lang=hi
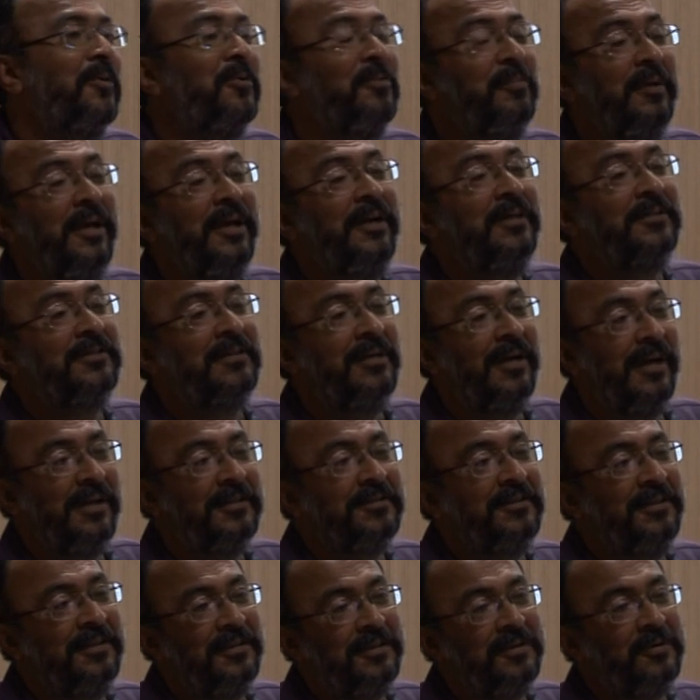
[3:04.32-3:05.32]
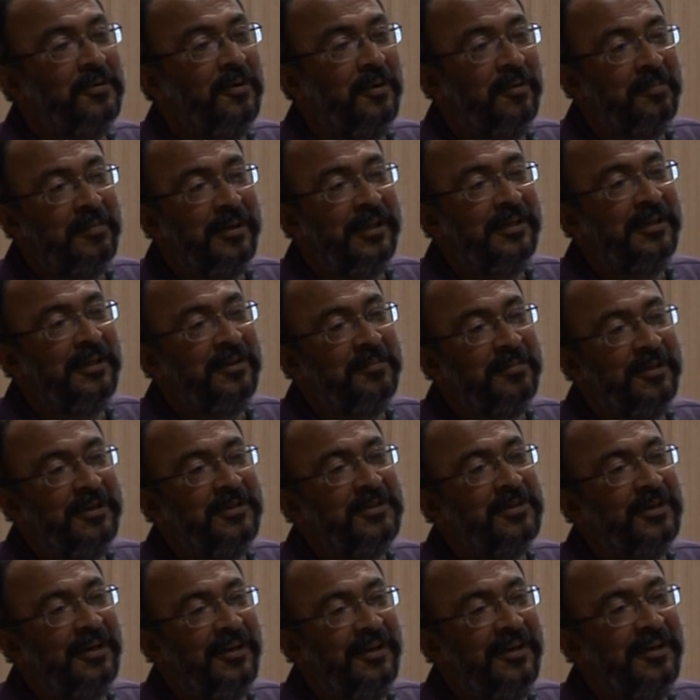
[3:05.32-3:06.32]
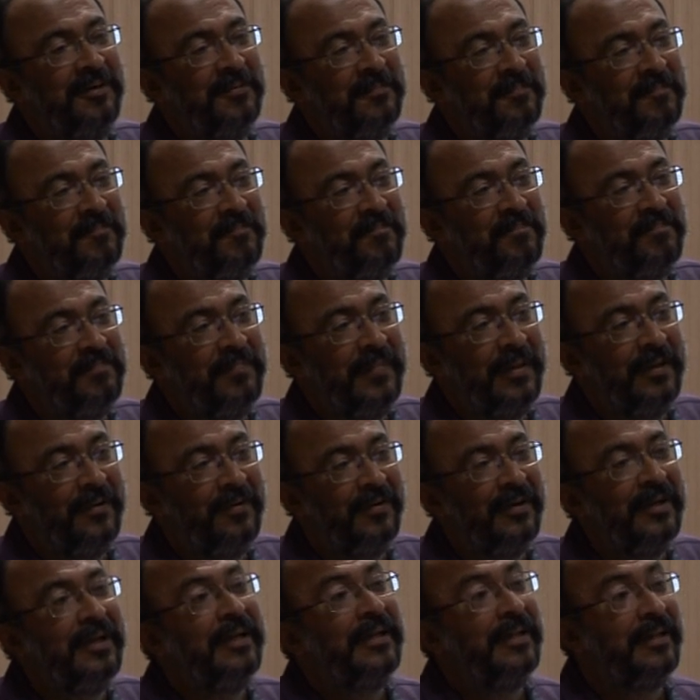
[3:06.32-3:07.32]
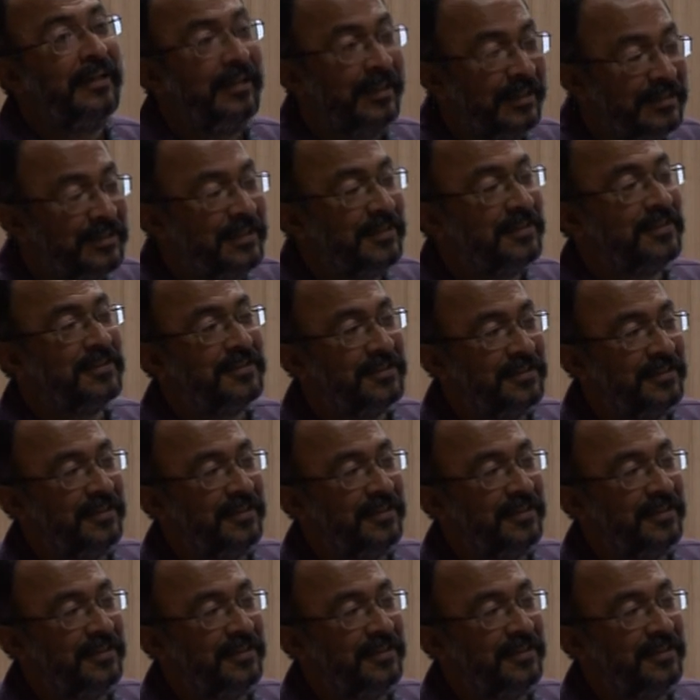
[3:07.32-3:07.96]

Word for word: टू मेक हिस क्लासिक कॉल्ड पाथेर पंचाली दिस इज